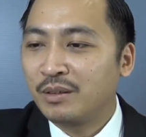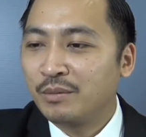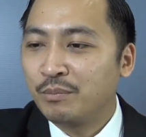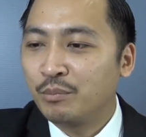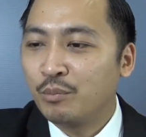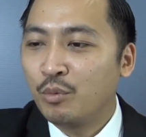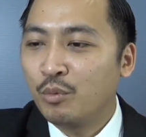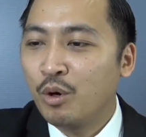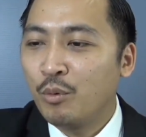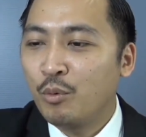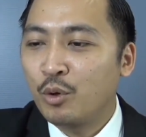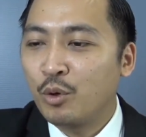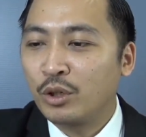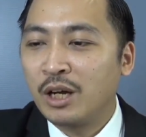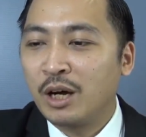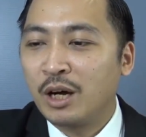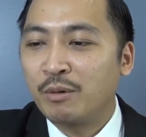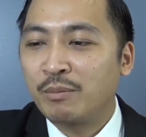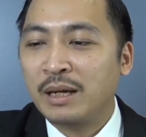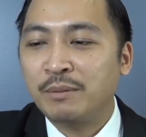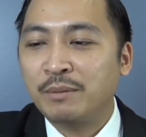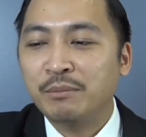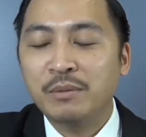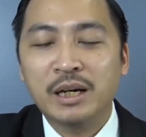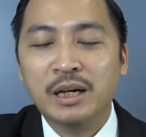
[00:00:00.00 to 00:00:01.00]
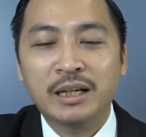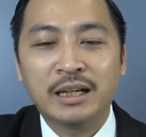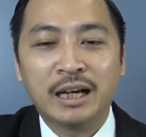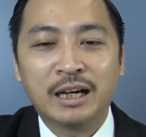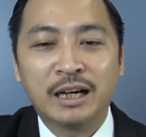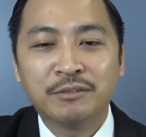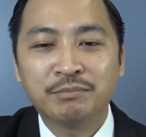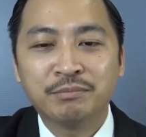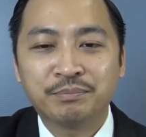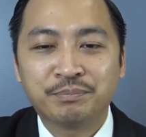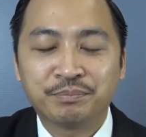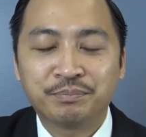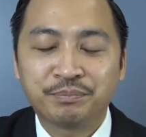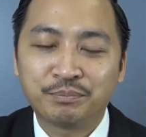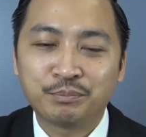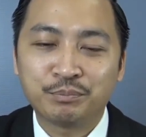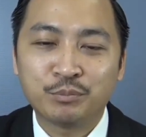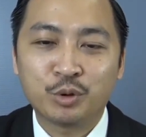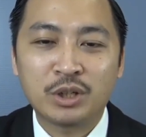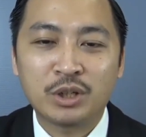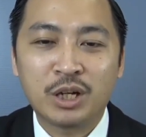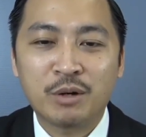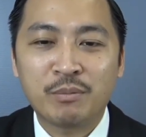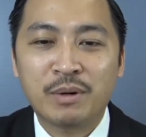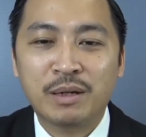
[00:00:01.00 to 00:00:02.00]
mua một đồng ăn 10 đồng
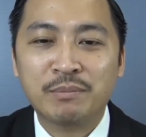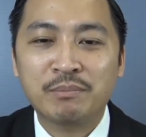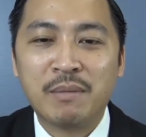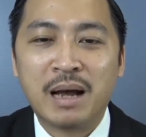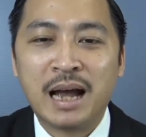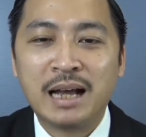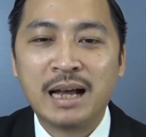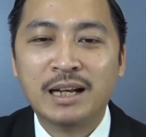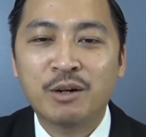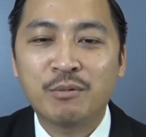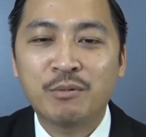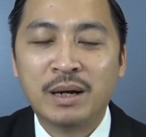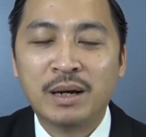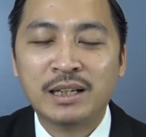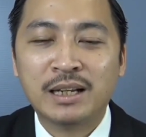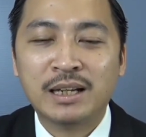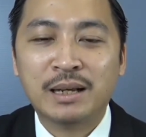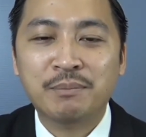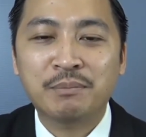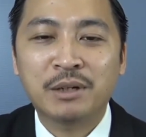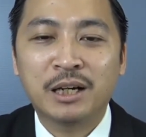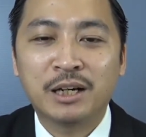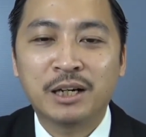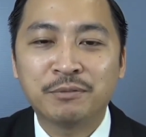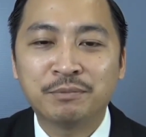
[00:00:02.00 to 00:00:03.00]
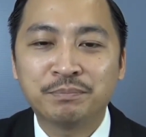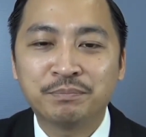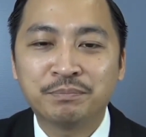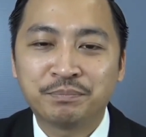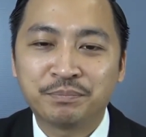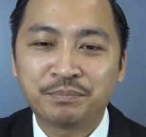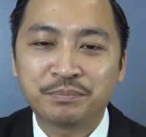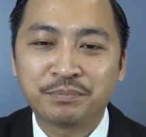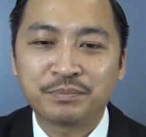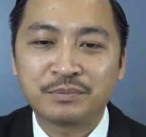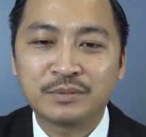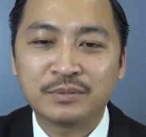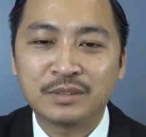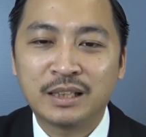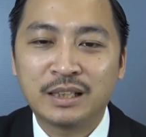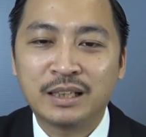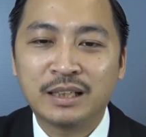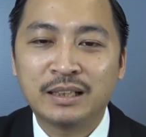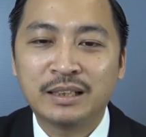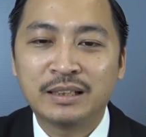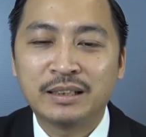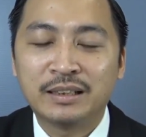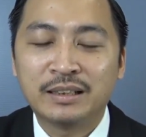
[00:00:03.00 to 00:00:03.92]
một đồng ăn 3 đồng ăn 5 đồng đấy